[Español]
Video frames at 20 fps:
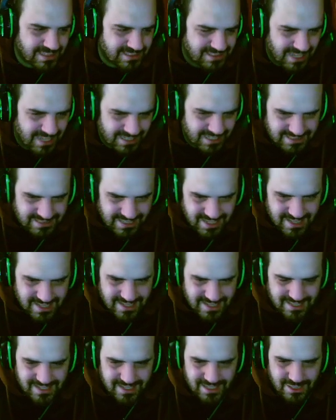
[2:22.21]
ya está
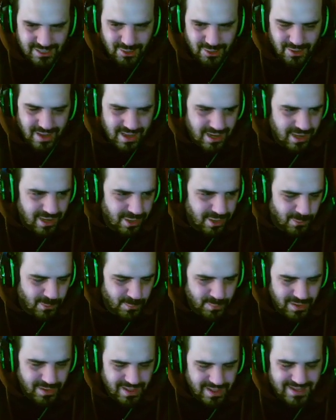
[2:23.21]
decidido el role
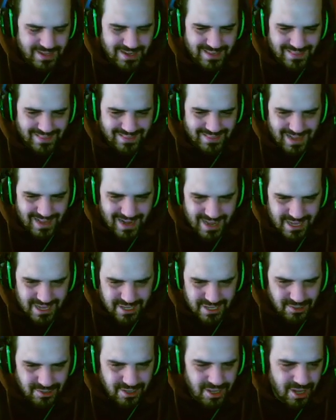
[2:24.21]
player del
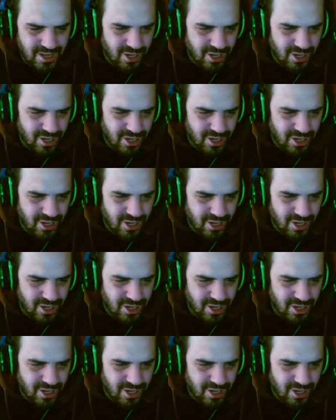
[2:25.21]
año,